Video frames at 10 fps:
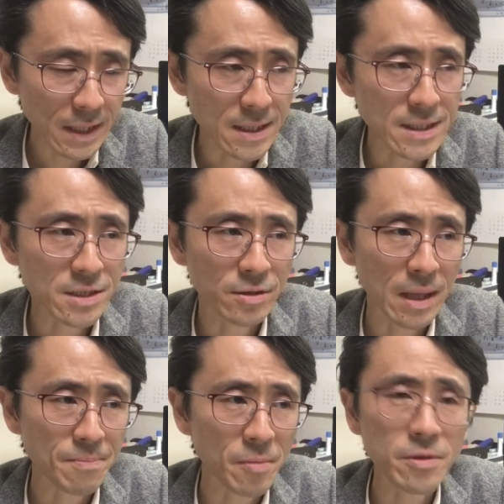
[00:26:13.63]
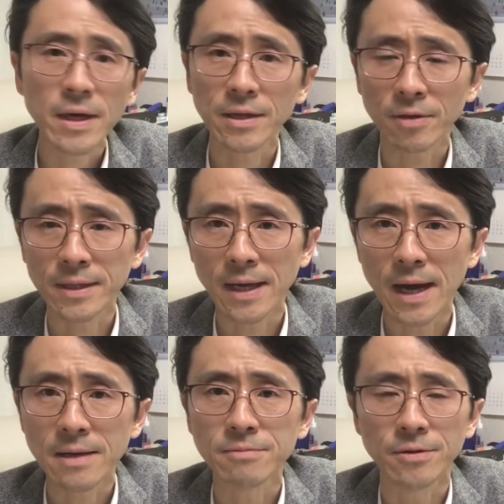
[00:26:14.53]
立地の店舗物件とかで
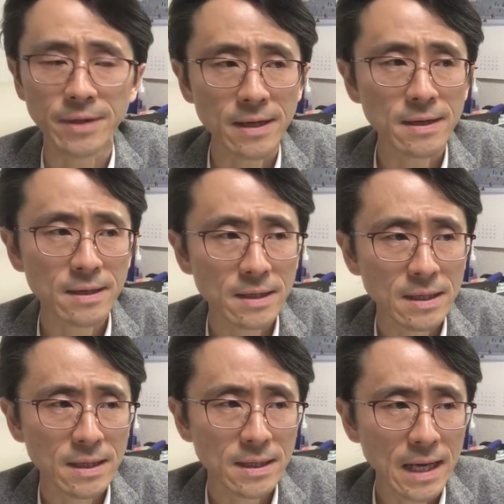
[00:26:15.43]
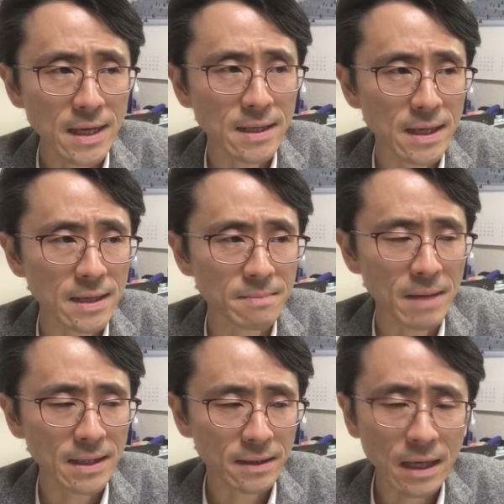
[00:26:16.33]
あるとねやはりね
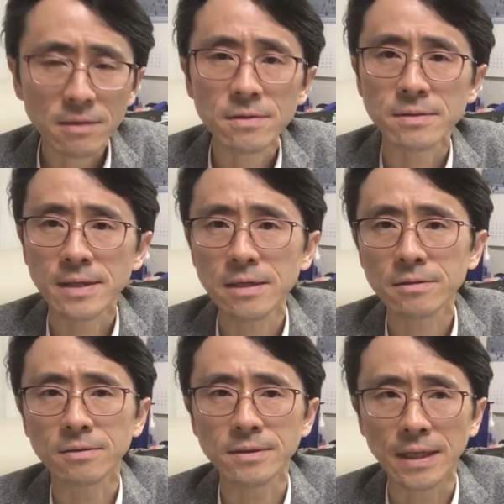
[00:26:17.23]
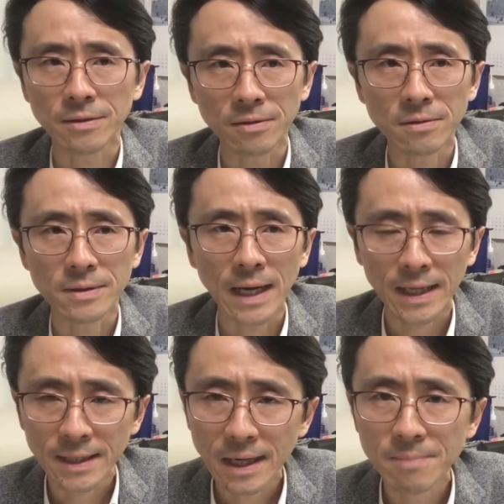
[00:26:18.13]
全くのスケルトンだとな
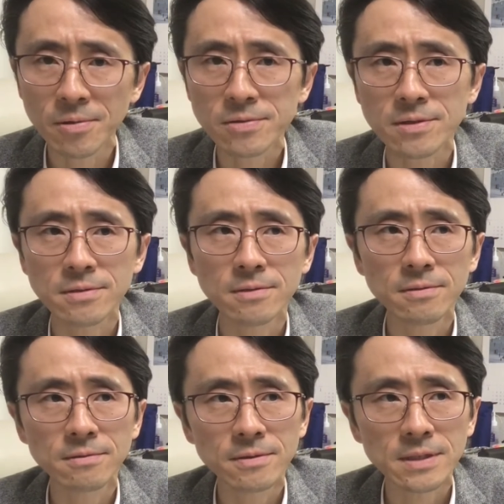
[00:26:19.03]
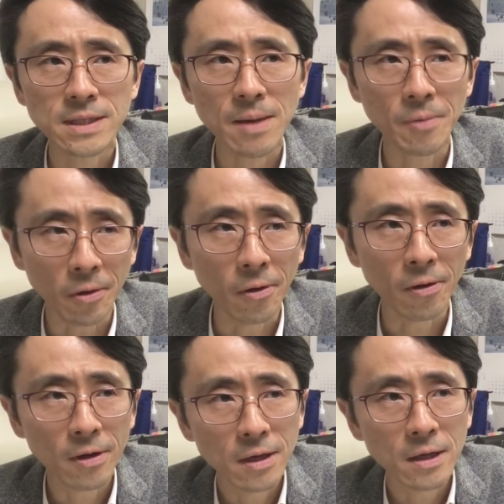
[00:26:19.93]
かなか募集しても
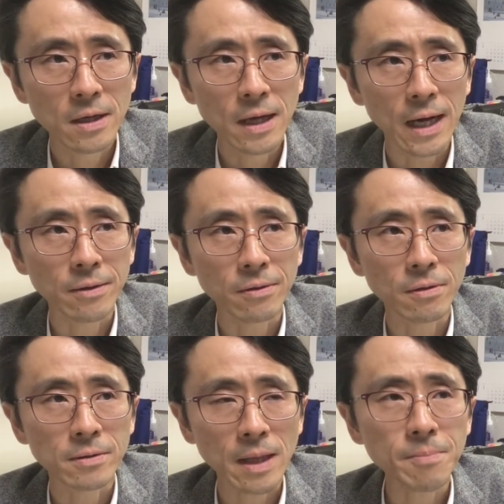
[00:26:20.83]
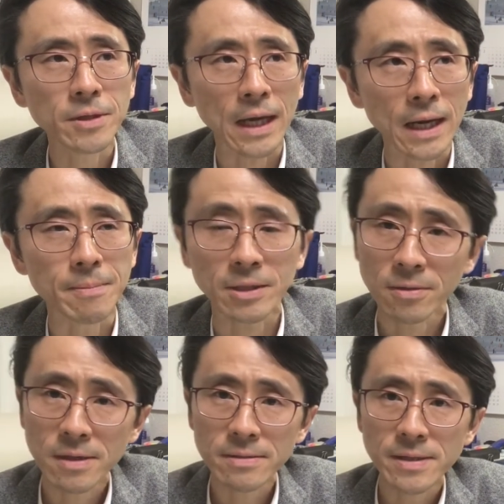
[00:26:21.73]
あの店舗だからやっぱ
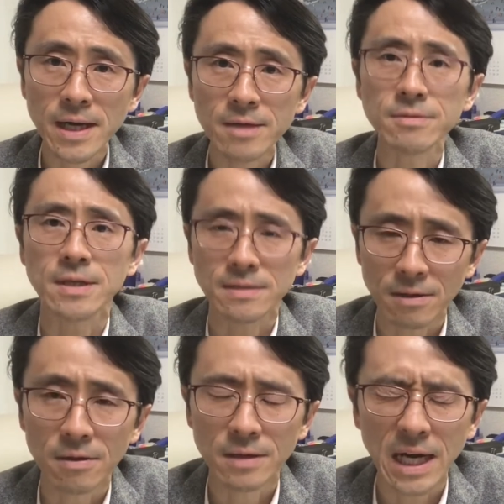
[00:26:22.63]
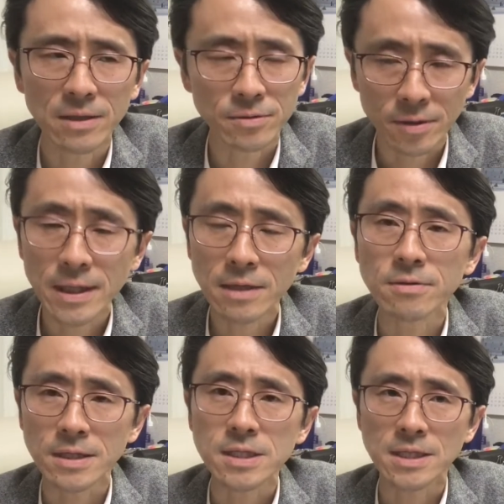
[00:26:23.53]
問い合わせはあるんですよあのそれなり
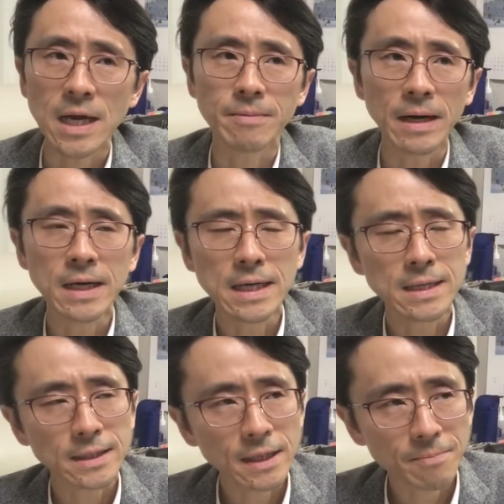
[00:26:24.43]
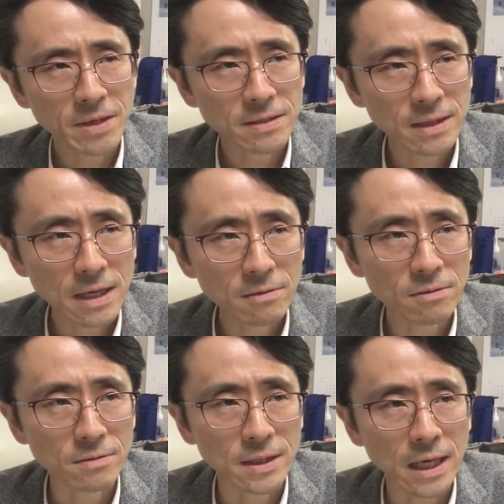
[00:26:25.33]
の立地であればただやっぱり
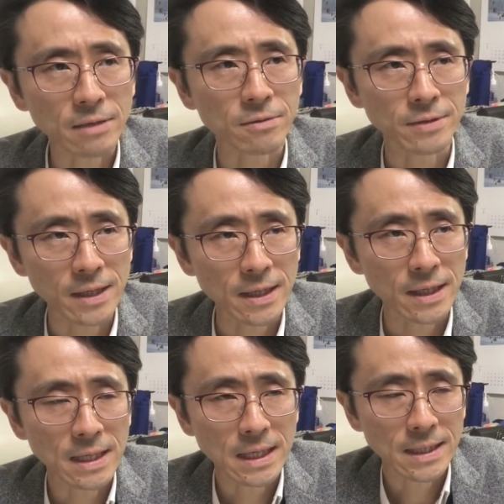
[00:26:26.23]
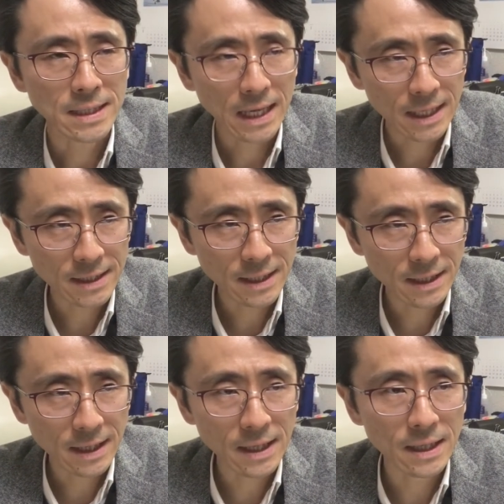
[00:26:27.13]
スケルトンになるとねなかな
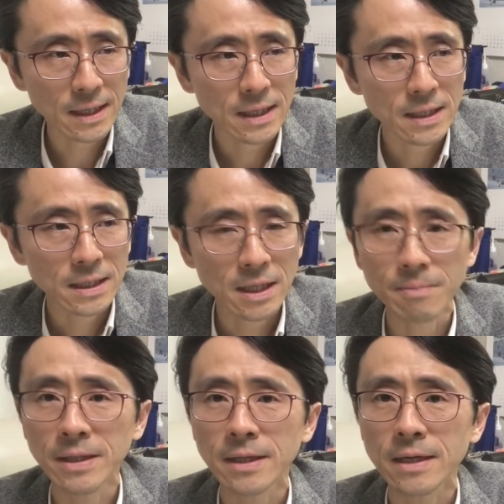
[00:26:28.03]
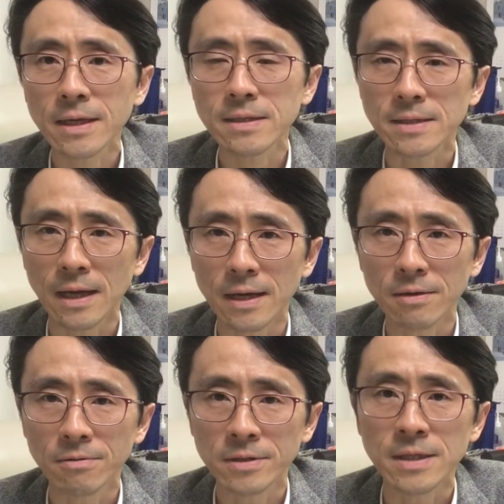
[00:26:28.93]
か決まんないケースが
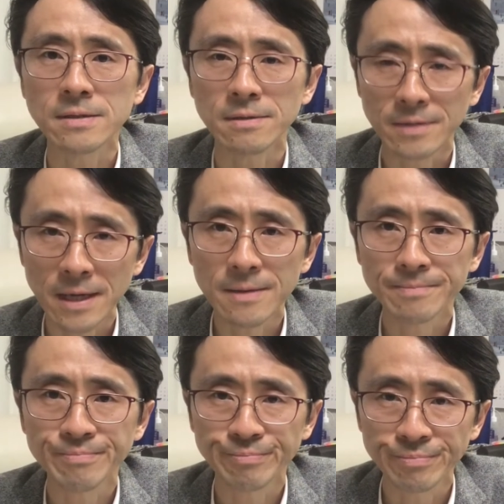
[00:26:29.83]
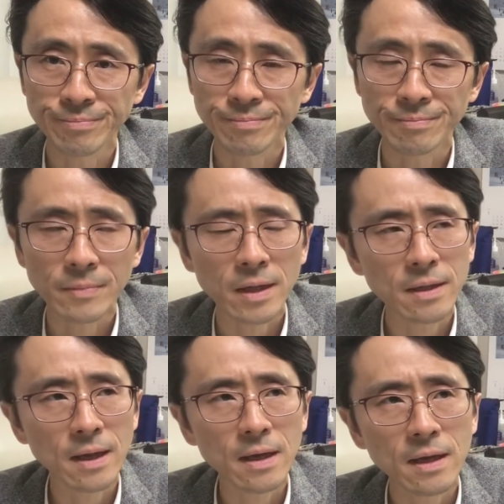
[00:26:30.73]
多いですよね。うん、
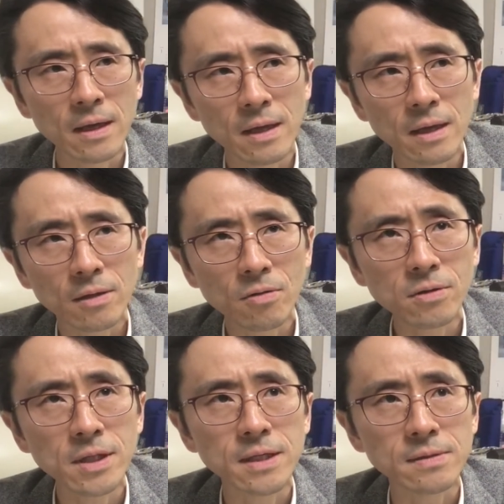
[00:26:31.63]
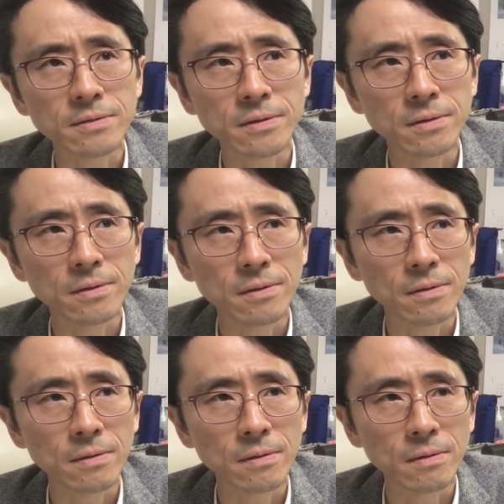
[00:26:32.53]
で特にそ
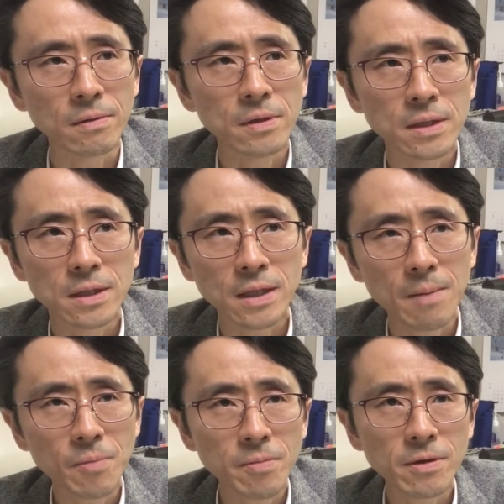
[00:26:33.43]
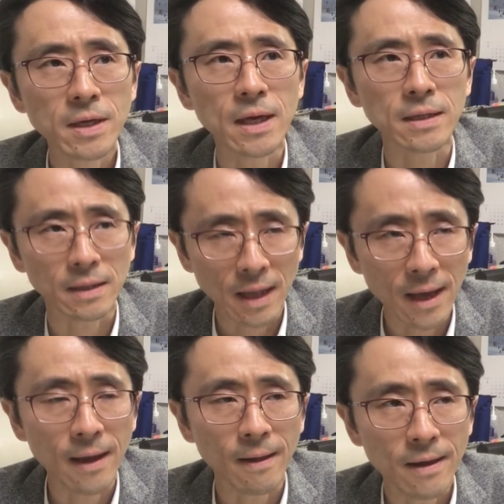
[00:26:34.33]
の店舗物件っ
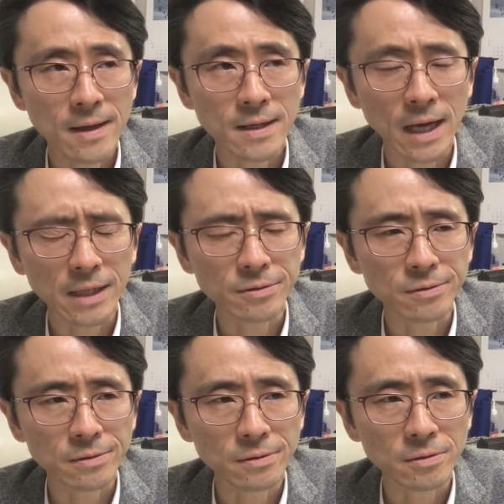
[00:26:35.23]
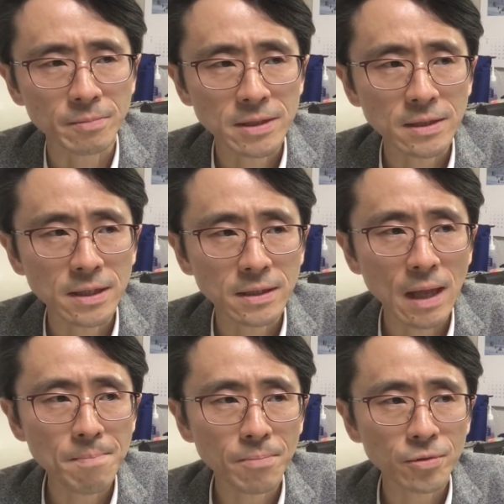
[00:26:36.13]
てあの別に
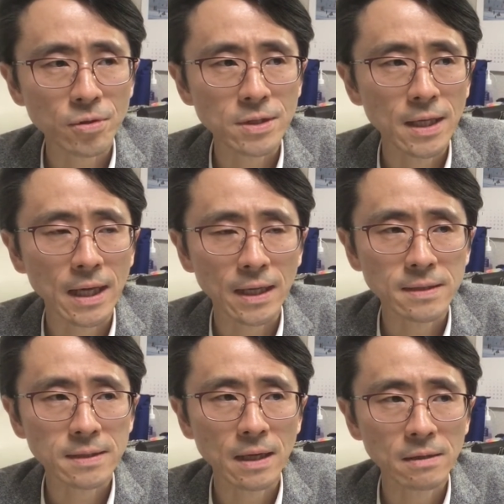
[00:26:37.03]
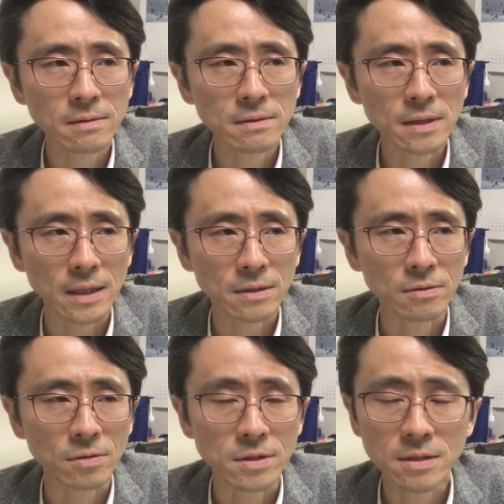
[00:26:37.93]
店舗としてだけ使うかってい
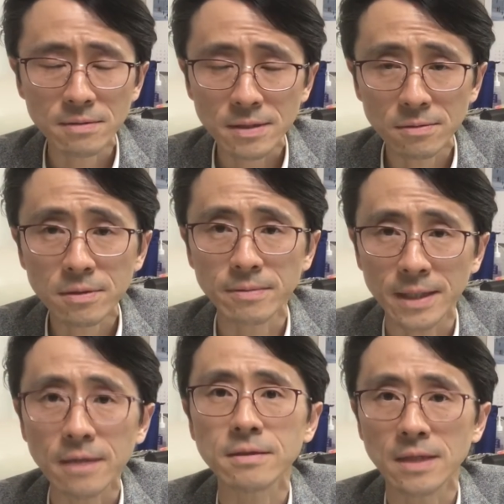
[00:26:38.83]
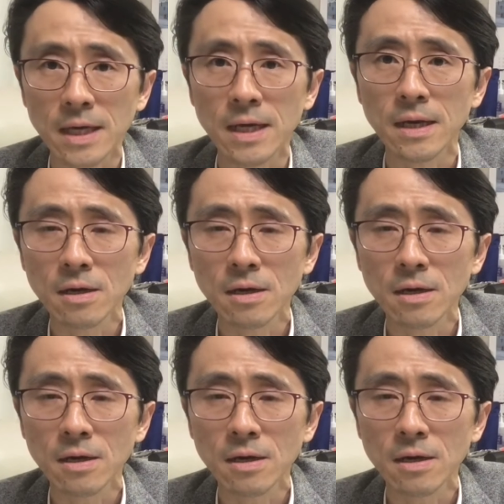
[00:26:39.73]
うと実はそうではなくて